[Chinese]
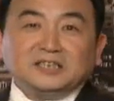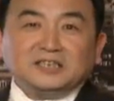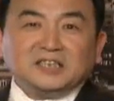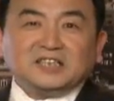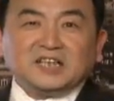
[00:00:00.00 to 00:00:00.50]
紧
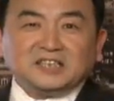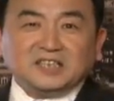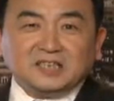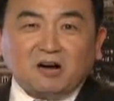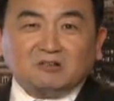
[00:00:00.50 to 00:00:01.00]
接着他
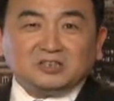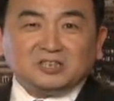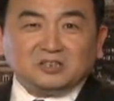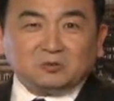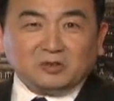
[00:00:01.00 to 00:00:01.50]
提到，
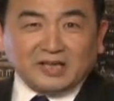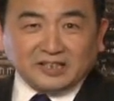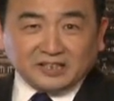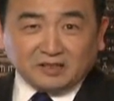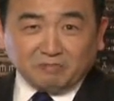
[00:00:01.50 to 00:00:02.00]
生活在
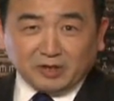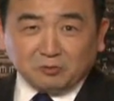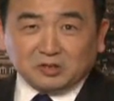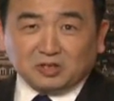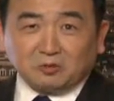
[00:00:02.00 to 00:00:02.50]
这个美
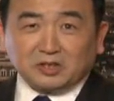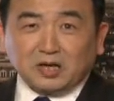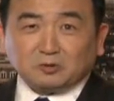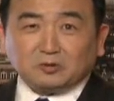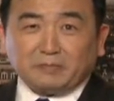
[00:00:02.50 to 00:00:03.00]
国社会
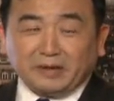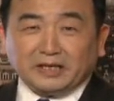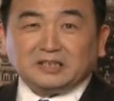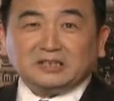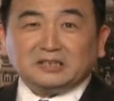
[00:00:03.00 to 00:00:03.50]
当中的每
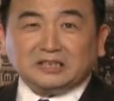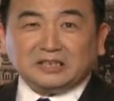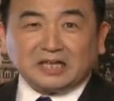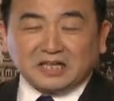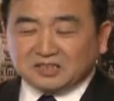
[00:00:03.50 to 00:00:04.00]
一个人
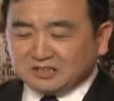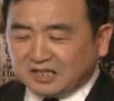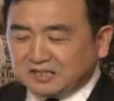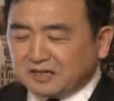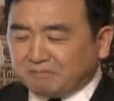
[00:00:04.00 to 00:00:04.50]
应该是
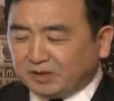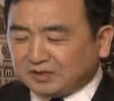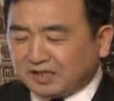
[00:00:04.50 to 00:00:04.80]
人人平